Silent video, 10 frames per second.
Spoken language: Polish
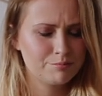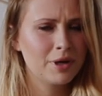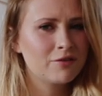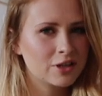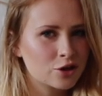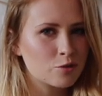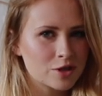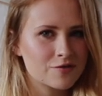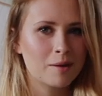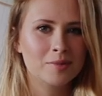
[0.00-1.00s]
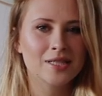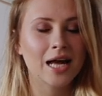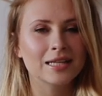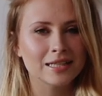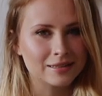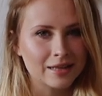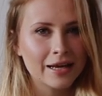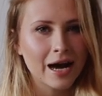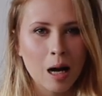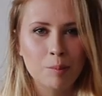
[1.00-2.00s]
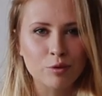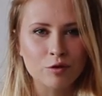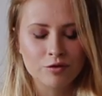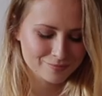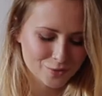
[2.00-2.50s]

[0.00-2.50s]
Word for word: pewnie dobrze Wam znanych day-upów,